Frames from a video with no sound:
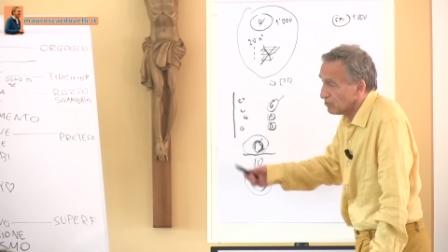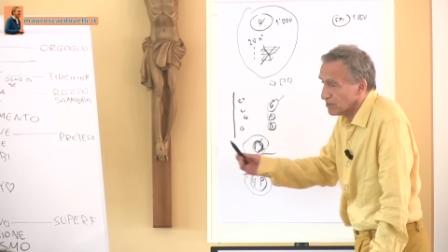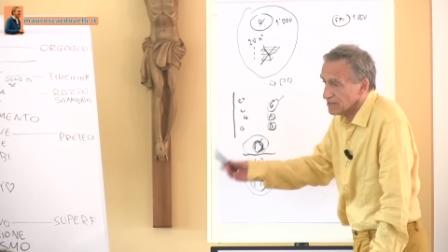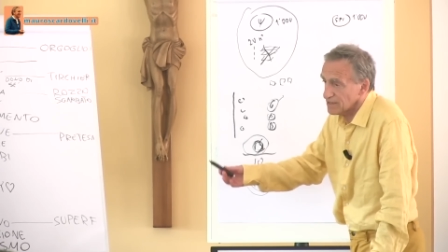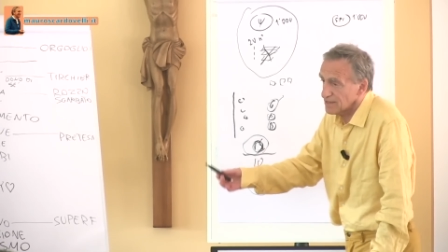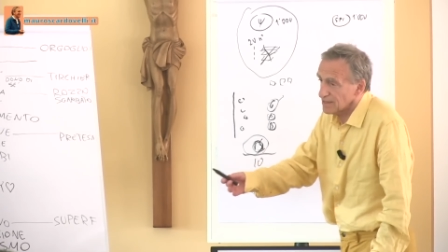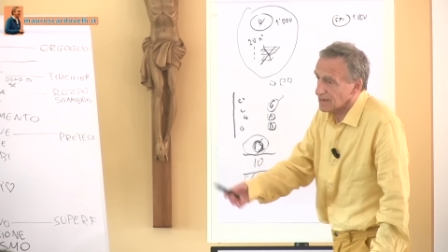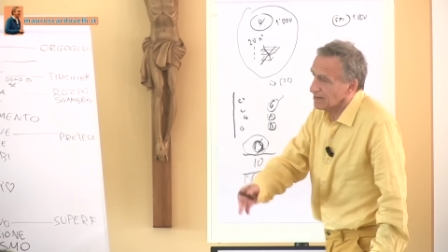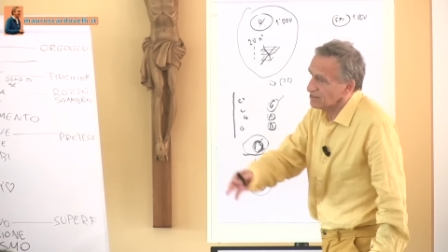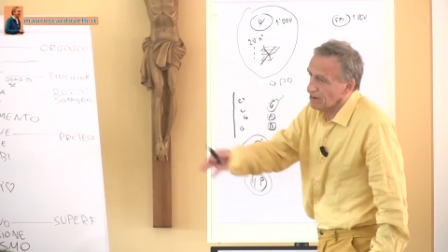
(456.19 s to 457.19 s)
sta a sentire,
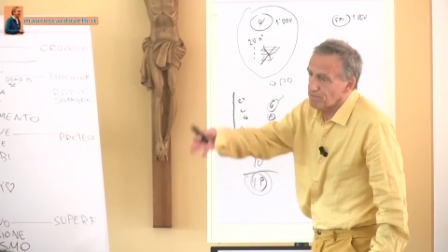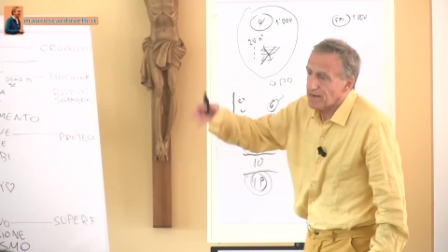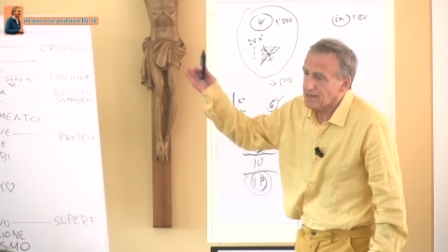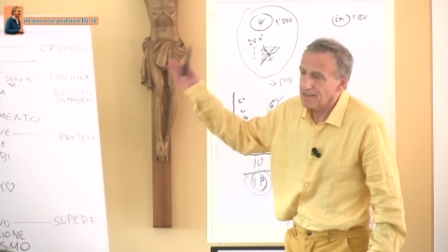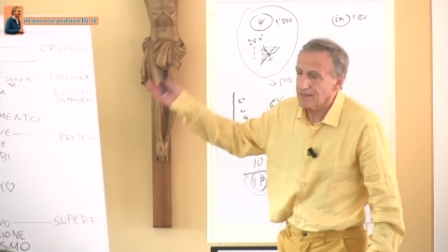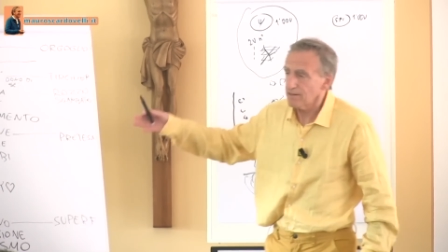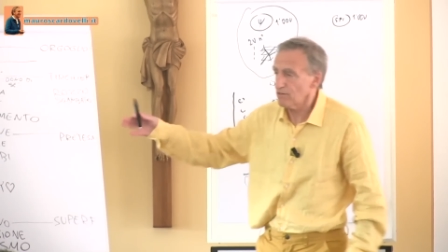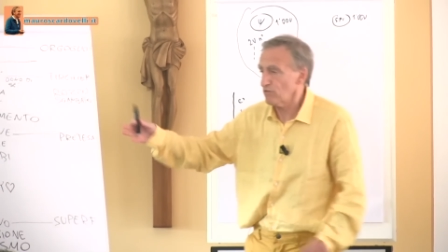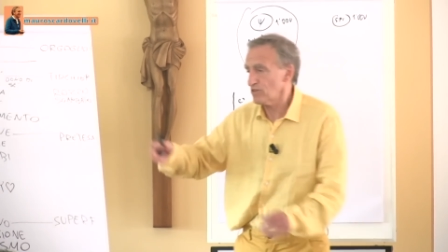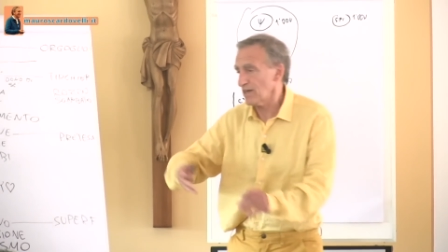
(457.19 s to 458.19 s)
lascia perdere
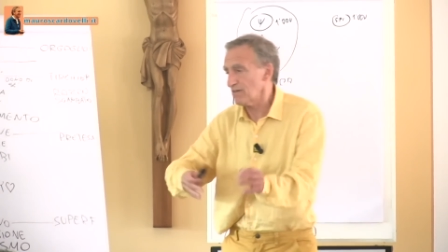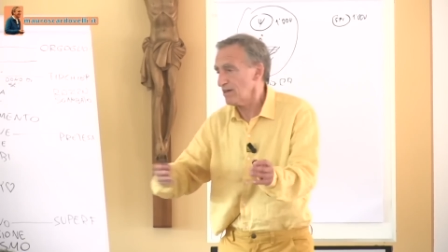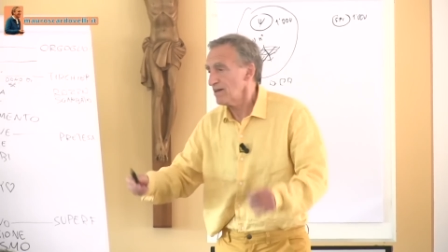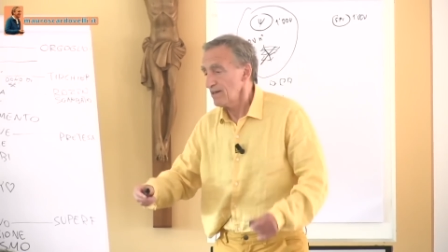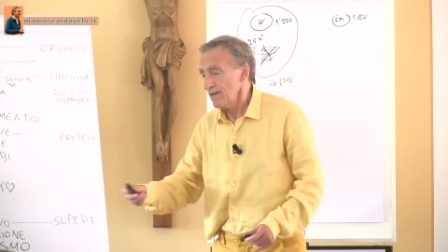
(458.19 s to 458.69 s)
cos'è,